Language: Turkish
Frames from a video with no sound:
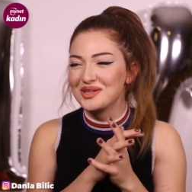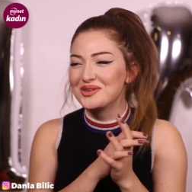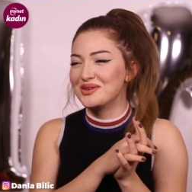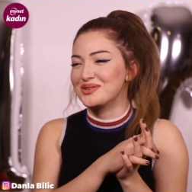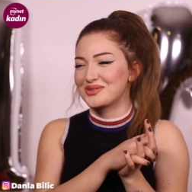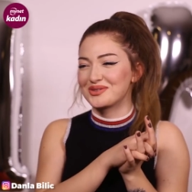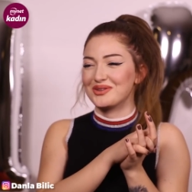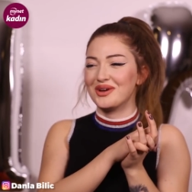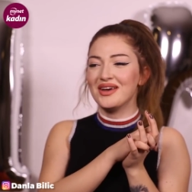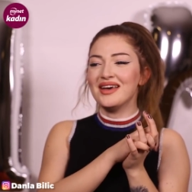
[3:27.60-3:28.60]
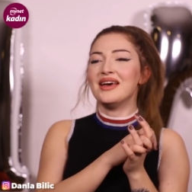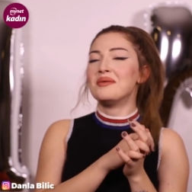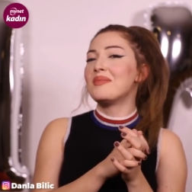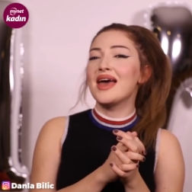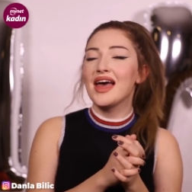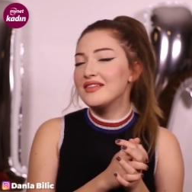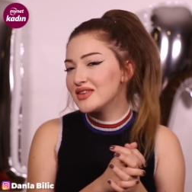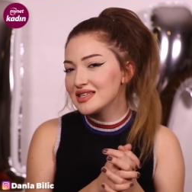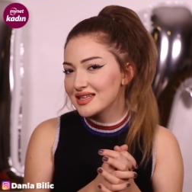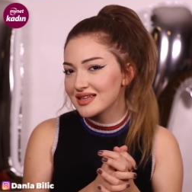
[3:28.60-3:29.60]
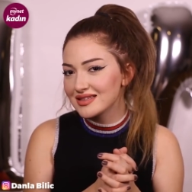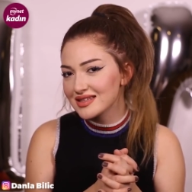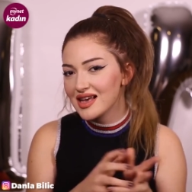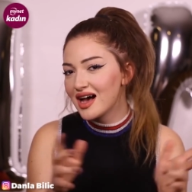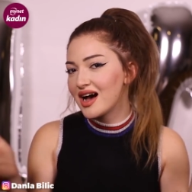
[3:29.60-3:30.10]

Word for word: videosunu beğendiyseniz